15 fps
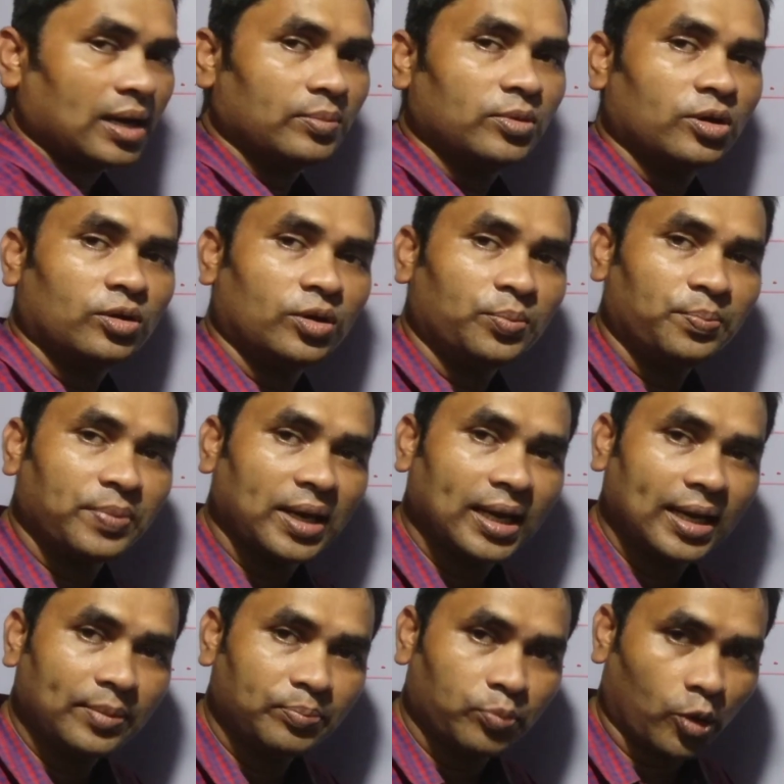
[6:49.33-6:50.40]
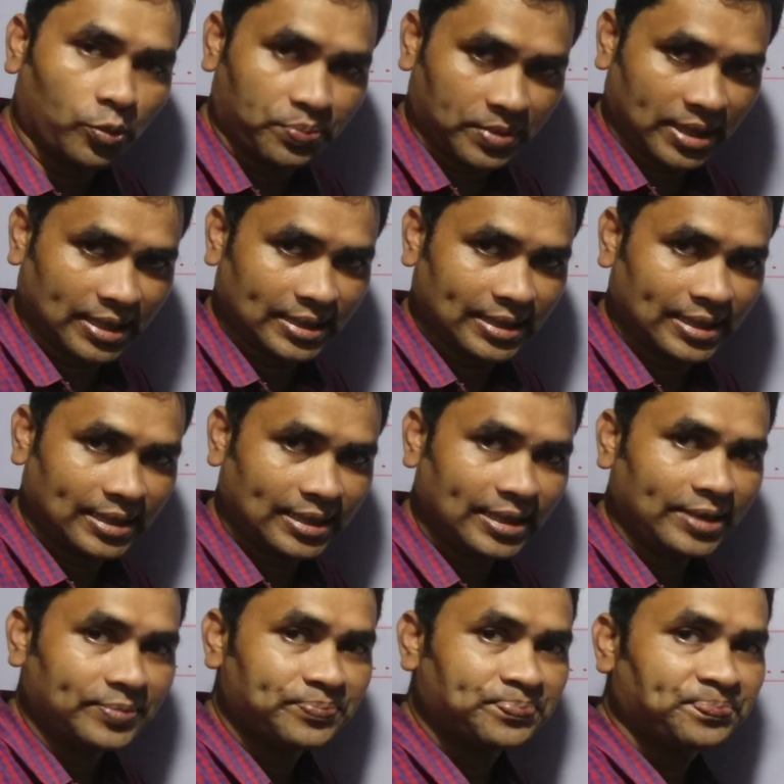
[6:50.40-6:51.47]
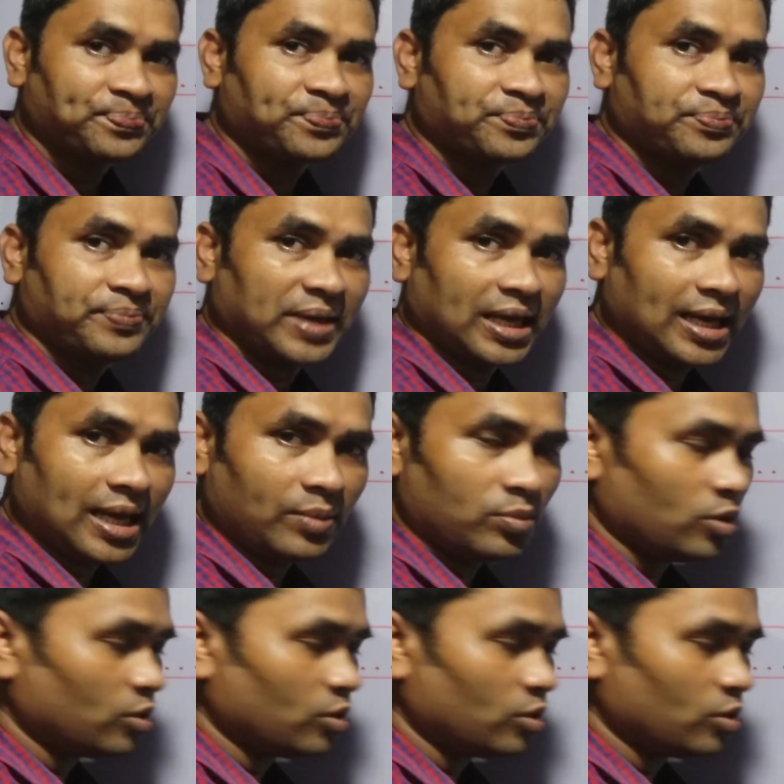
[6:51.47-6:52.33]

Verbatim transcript: हम लोग पहले पॉप नहीं करेंगे पहले हम